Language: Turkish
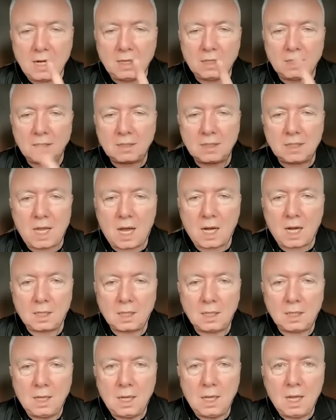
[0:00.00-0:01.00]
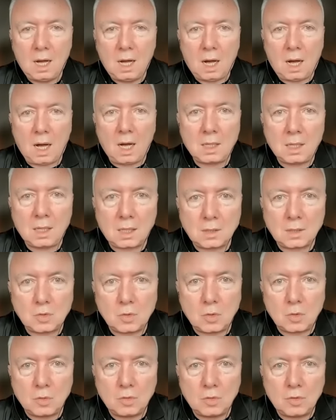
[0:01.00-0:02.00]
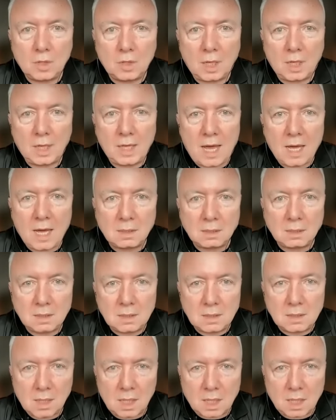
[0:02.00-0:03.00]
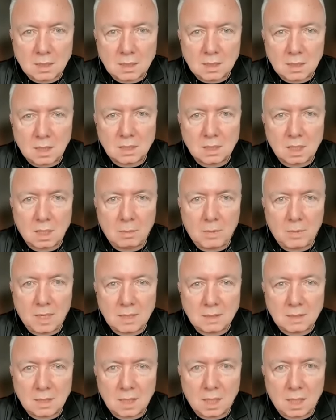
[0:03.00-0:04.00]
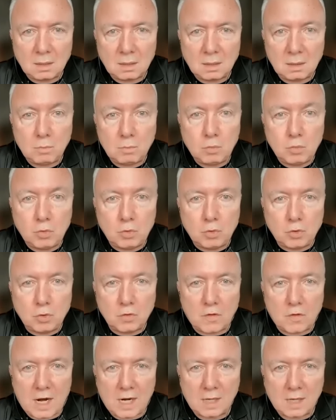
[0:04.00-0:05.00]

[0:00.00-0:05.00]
Yerler ıslak. Ankara soğuğunda yer ıslaksa sabah saati buz